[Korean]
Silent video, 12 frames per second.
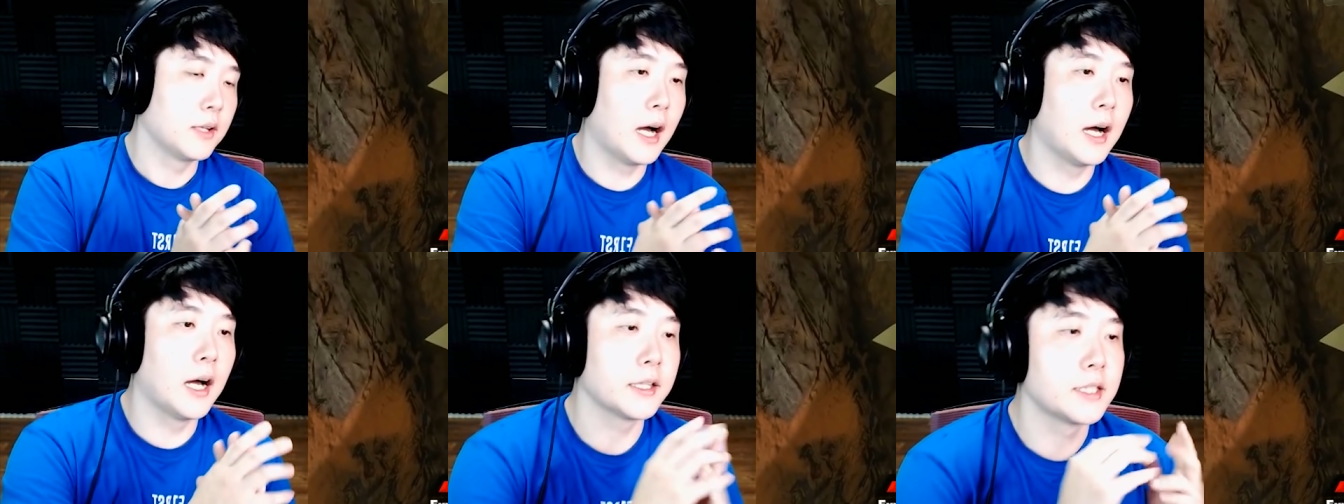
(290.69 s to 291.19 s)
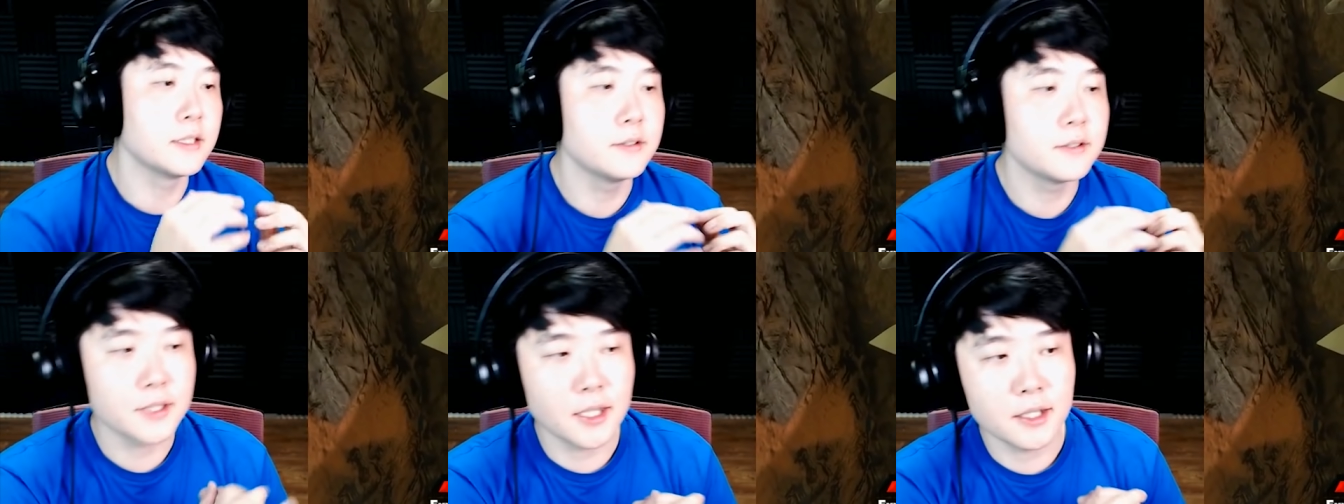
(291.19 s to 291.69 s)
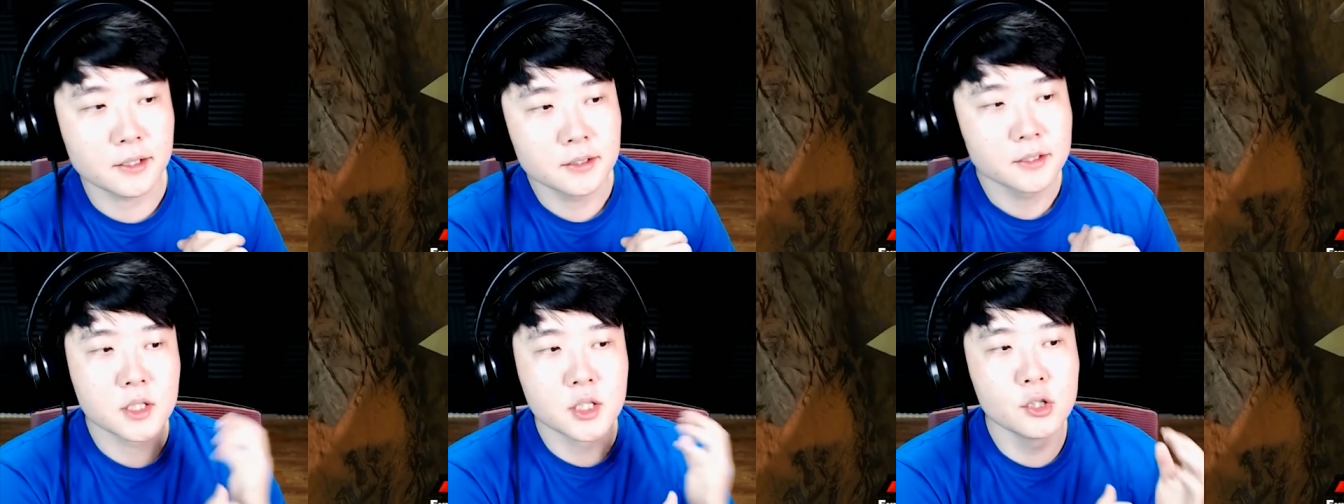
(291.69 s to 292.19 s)
야 진짜
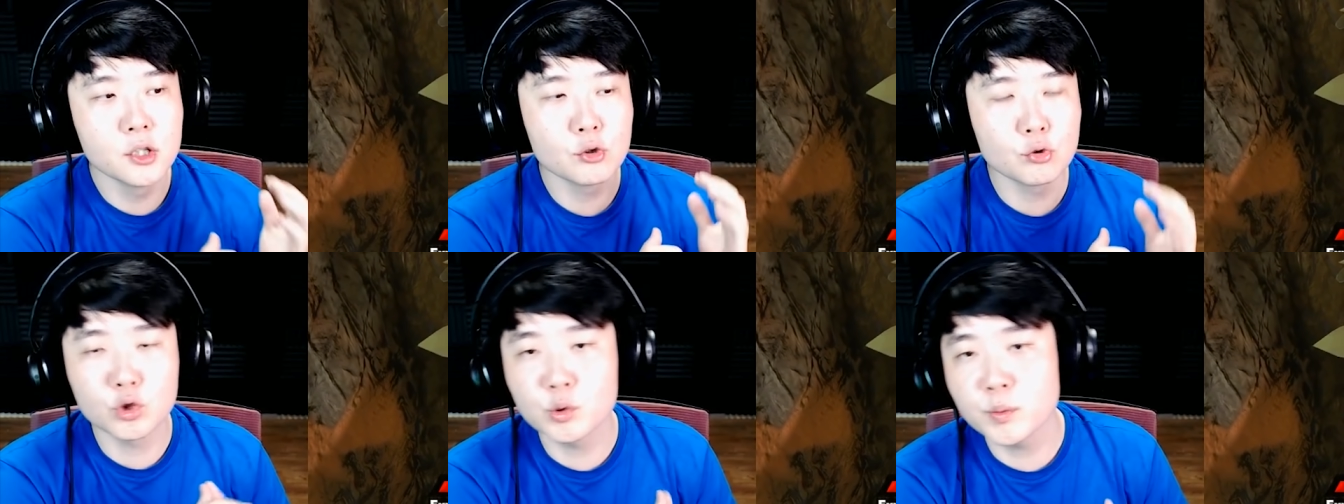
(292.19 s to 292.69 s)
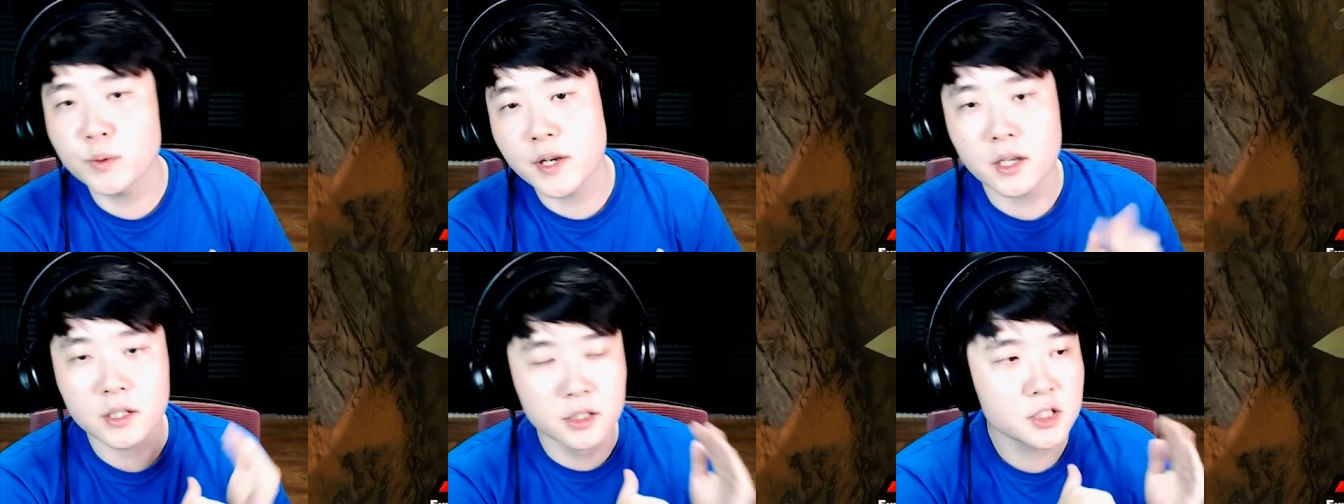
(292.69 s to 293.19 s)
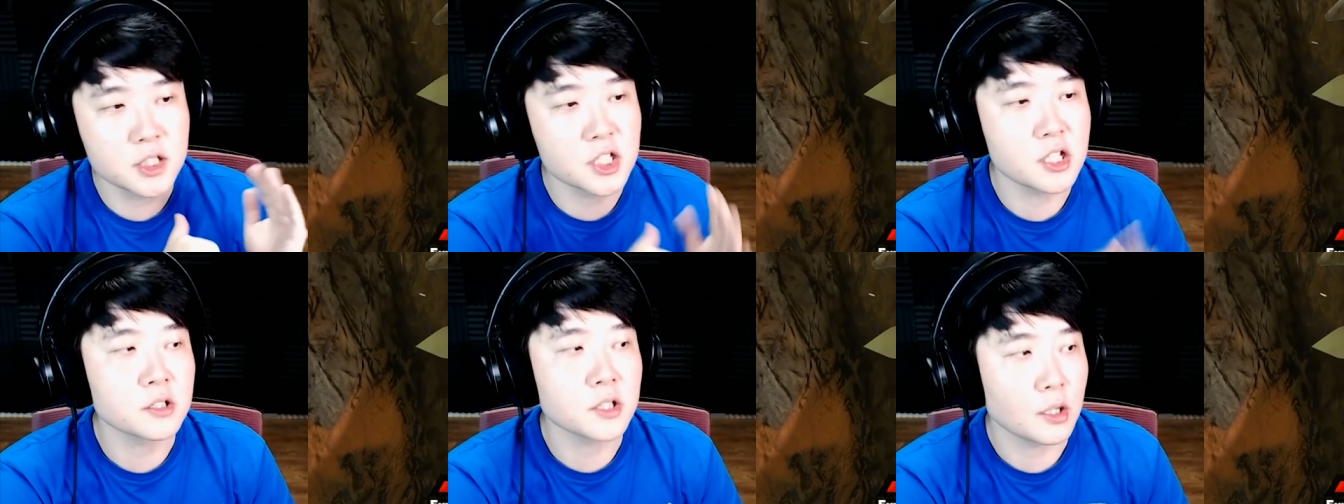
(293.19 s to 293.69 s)
그 유튜버의 그
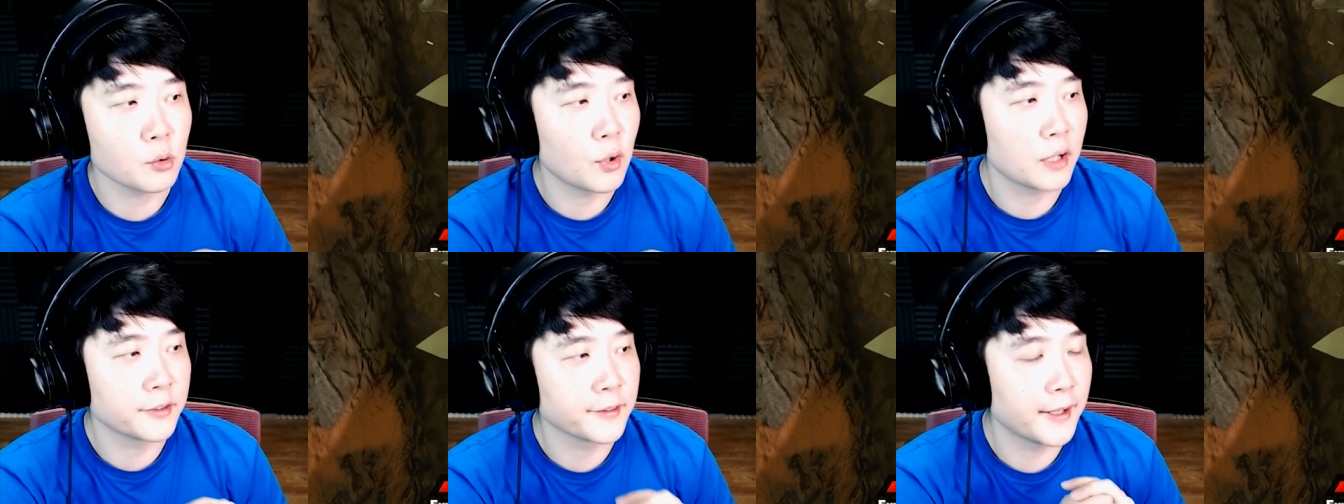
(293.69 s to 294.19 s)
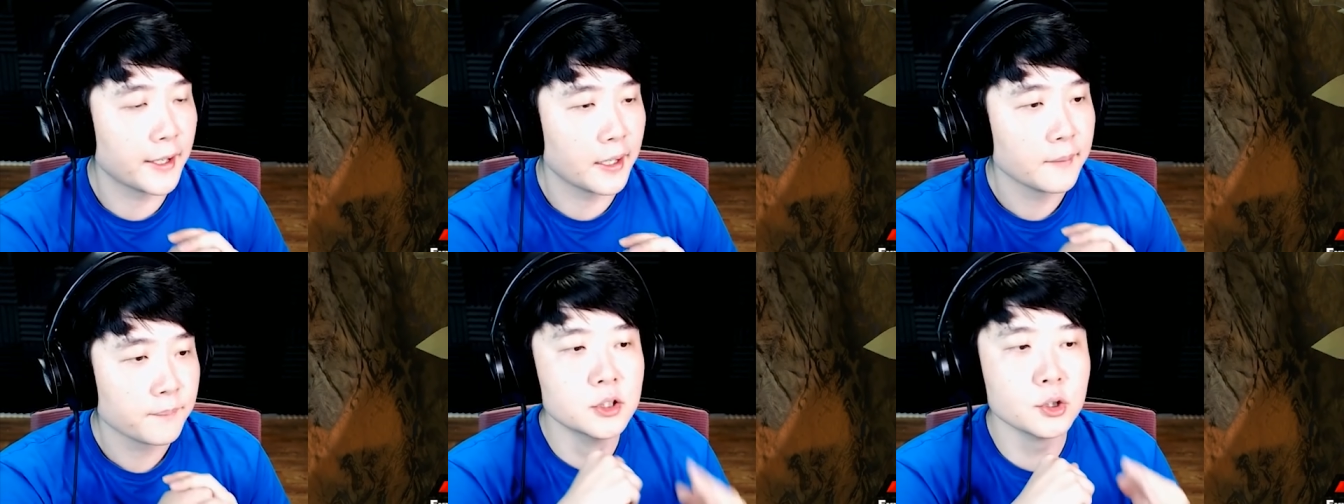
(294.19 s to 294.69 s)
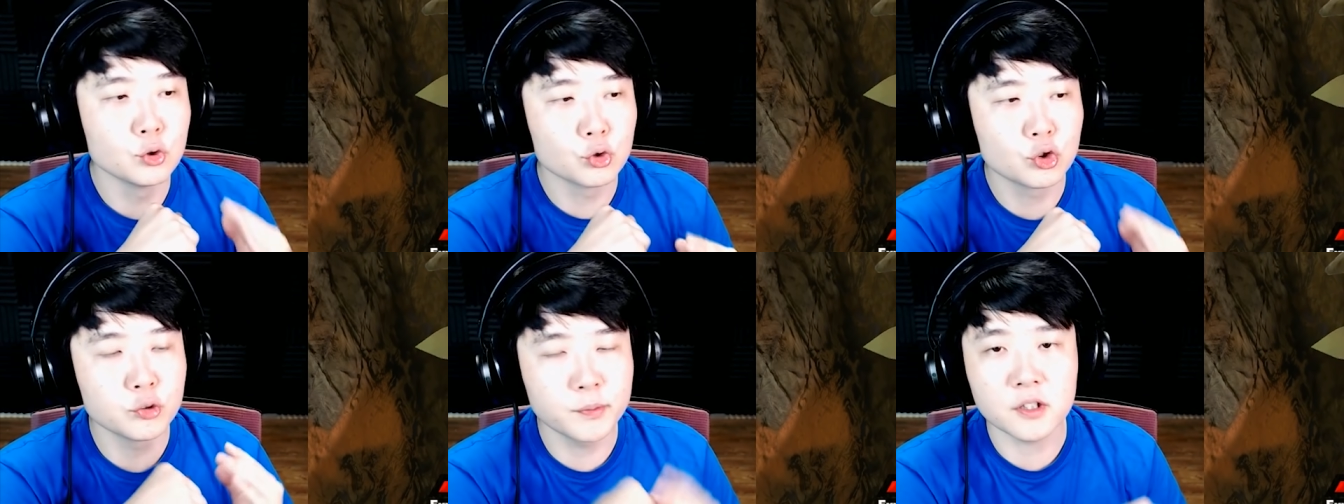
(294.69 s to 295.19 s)
시청자라고 하던가 그
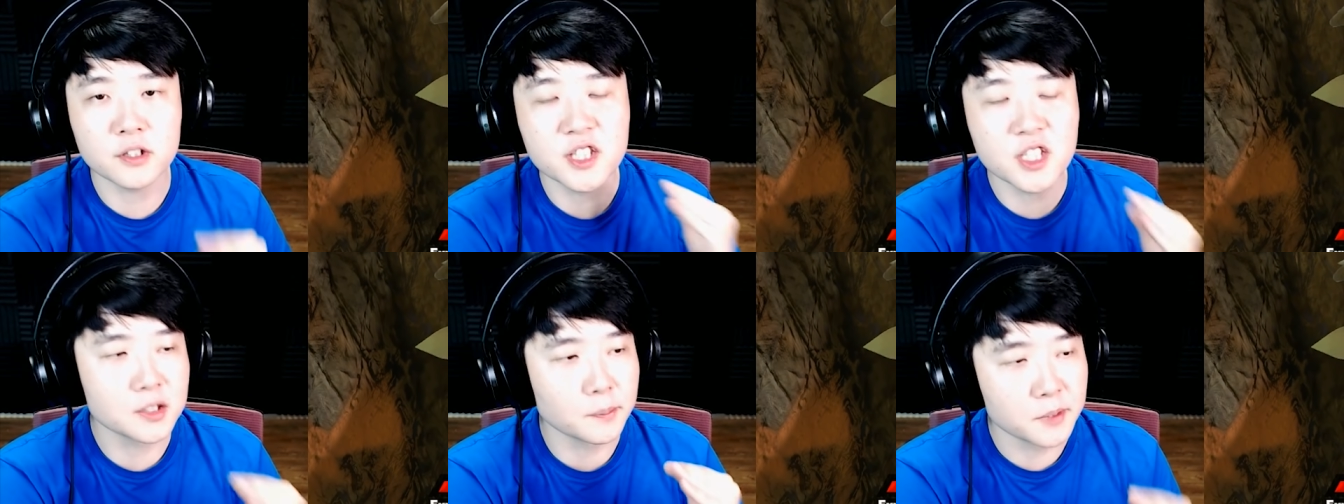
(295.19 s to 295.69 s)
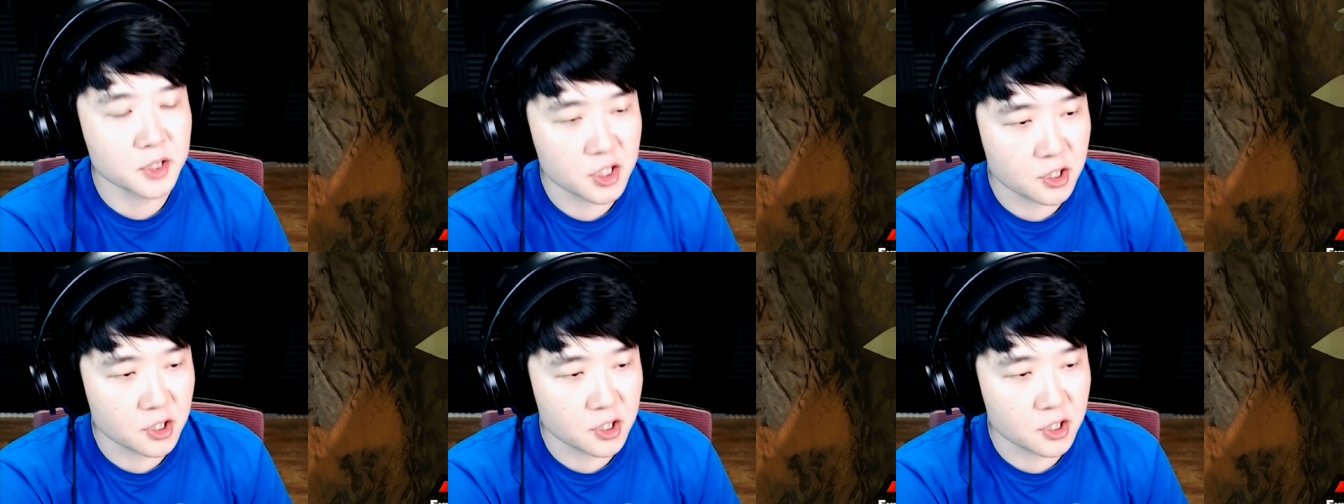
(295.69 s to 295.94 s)
유튜버를 뛰어넘는